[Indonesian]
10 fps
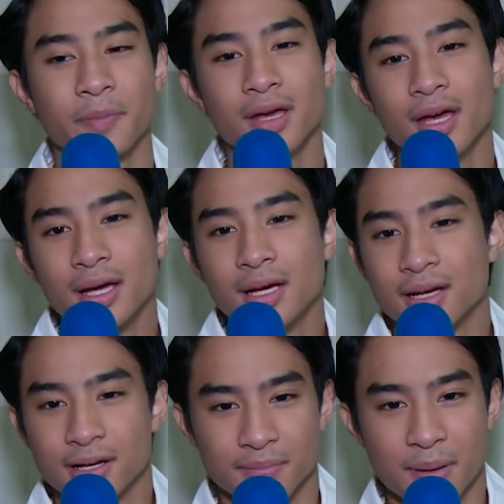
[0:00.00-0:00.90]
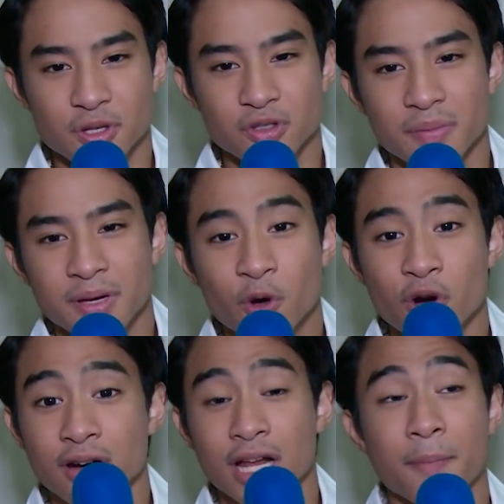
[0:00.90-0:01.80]
Tapi mama juga
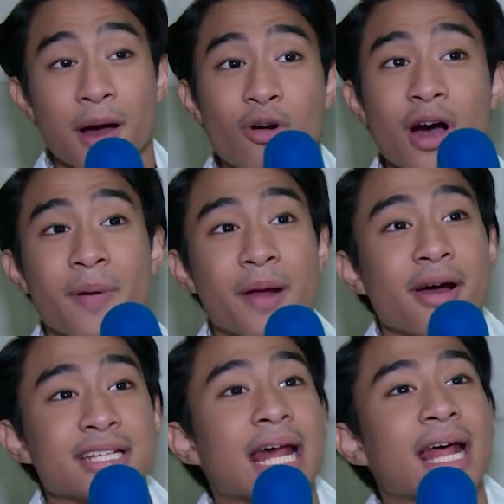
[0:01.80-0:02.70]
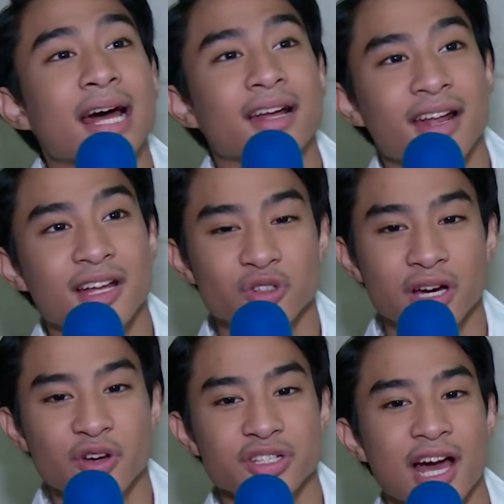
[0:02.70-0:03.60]
bingung kenapa aku nggak pernah pacaran karena
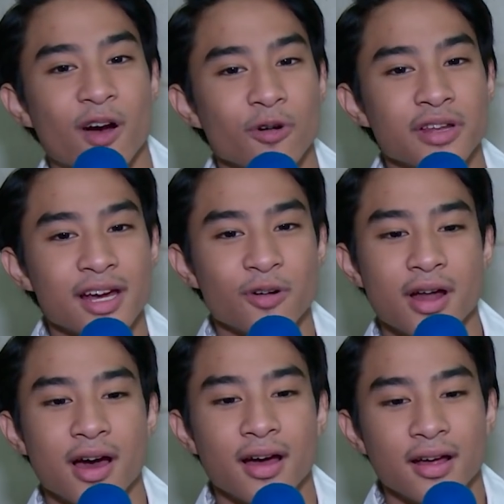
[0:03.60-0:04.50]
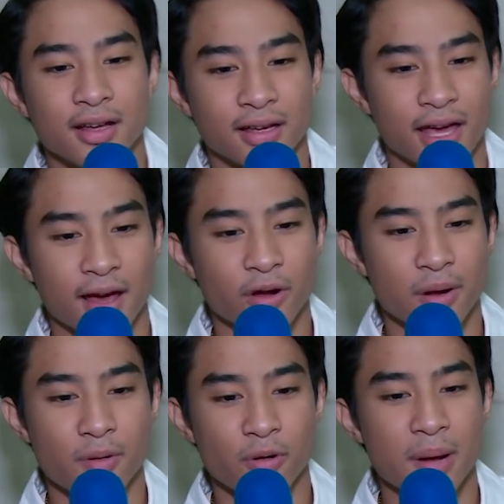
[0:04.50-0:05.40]
juga di usia aku nih yang udah kayak
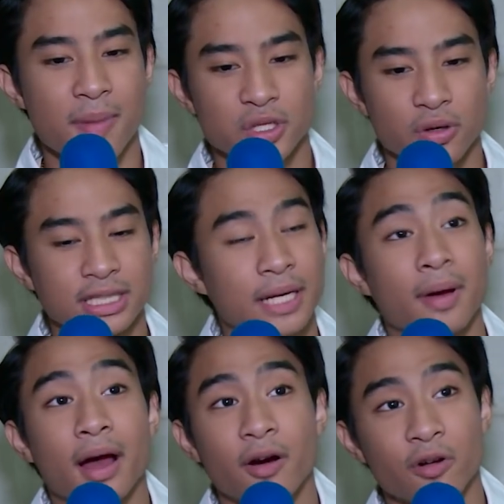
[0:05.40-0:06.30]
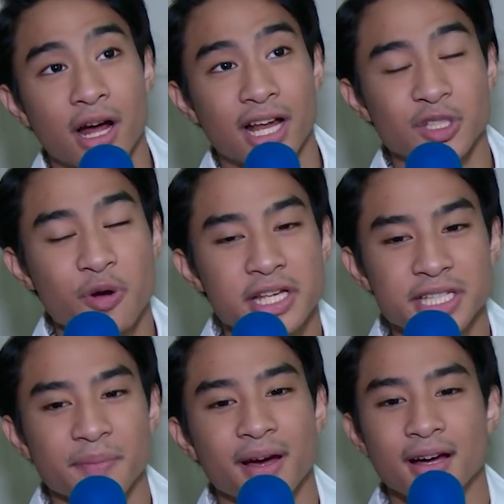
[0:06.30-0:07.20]
udah udah masuk SMA, udah kelas 2
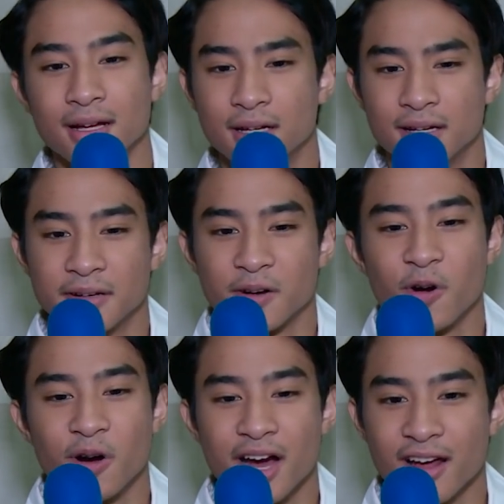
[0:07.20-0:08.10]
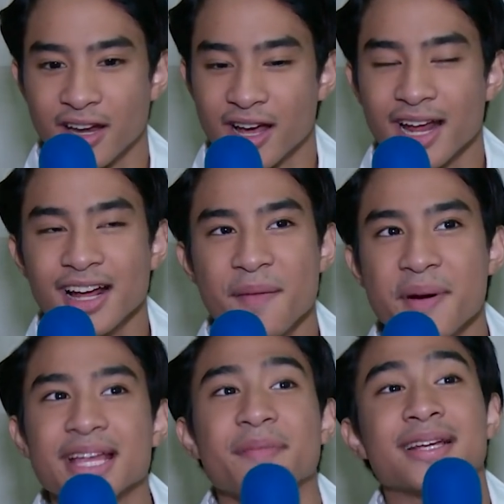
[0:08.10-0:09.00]
SMA. Kok nih anak nggak
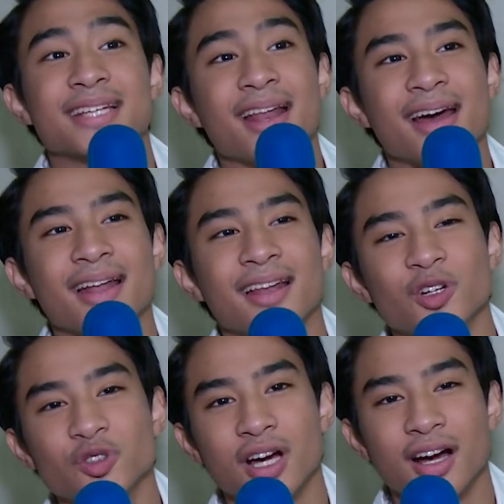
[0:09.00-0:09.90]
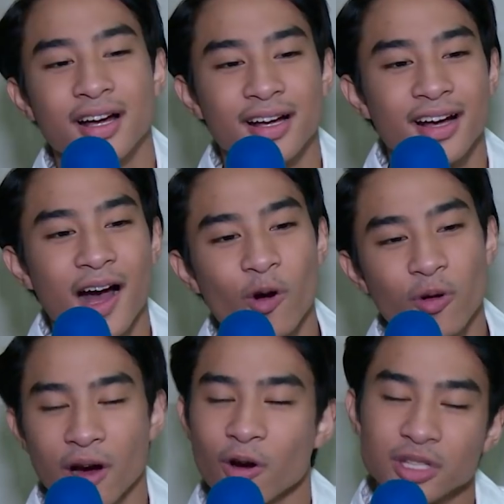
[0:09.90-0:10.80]
pacar pacaran? Aku juga
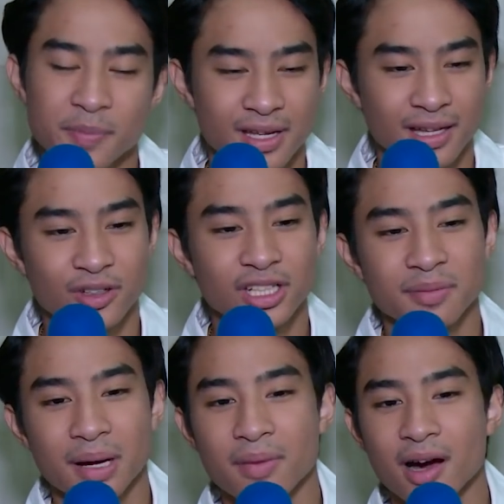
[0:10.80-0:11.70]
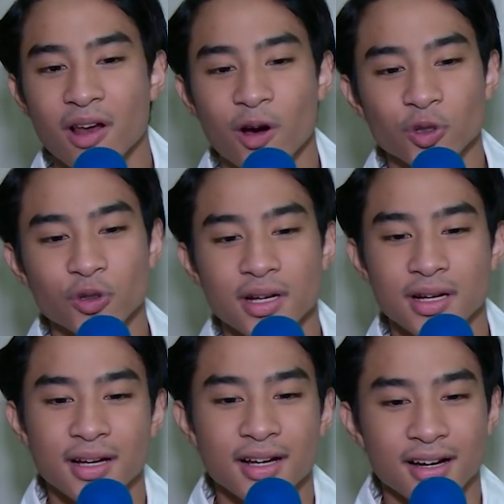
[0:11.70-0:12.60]
aku aku sempat cerita juga sama mama kalau aku tuh
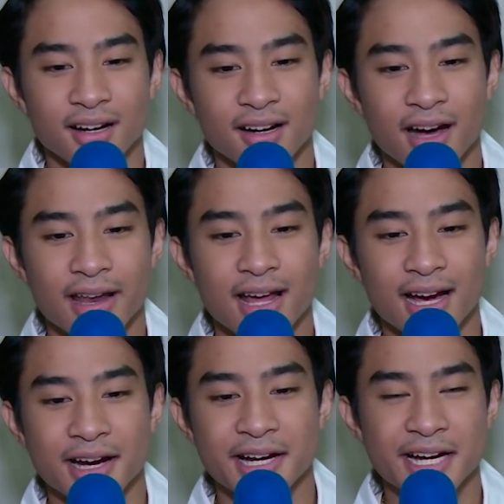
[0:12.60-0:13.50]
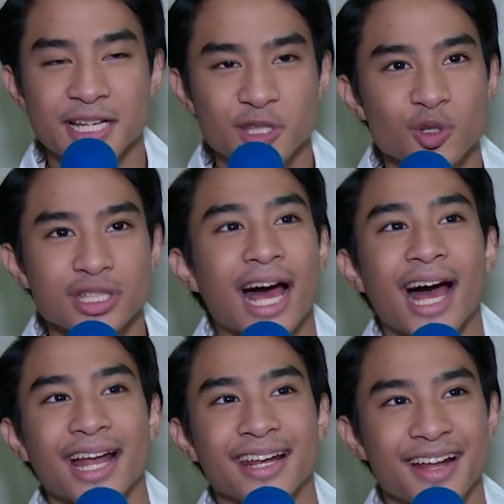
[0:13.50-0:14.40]
udah uh, ada
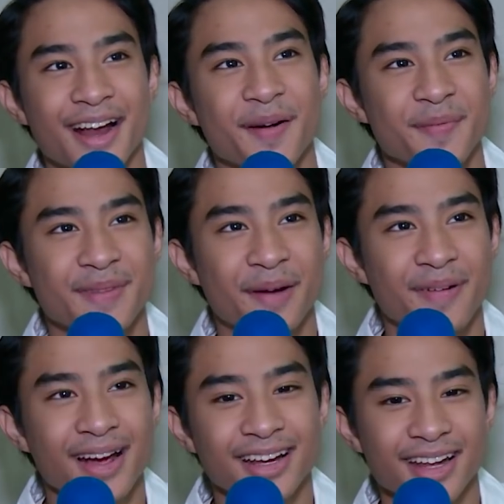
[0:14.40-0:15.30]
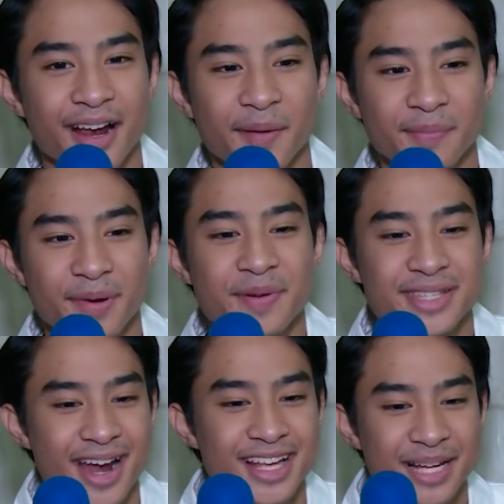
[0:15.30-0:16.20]
kesusahan dalam apa ya, dalam
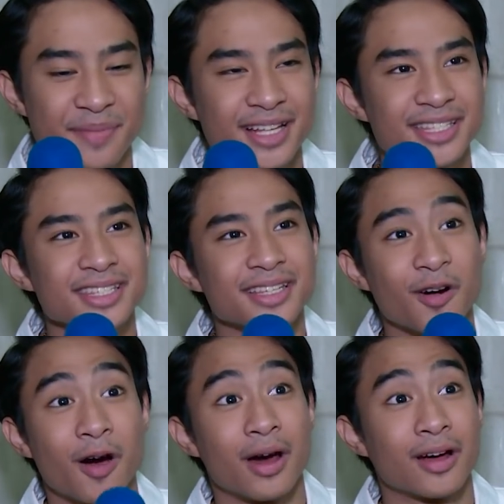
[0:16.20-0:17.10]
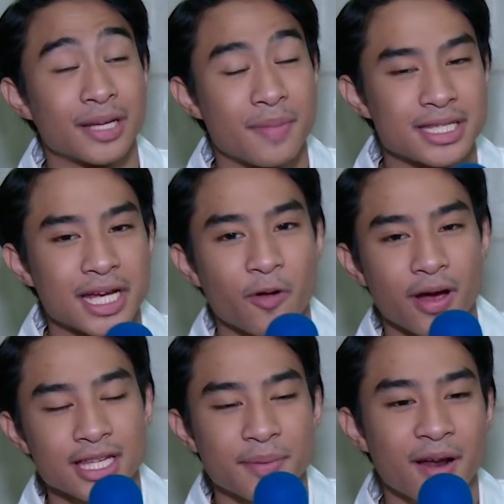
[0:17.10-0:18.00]
berbicara sama sama
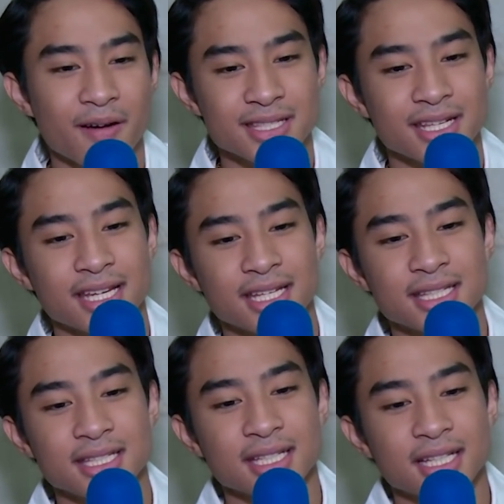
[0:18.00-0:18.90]
cewek sama lawan jenis.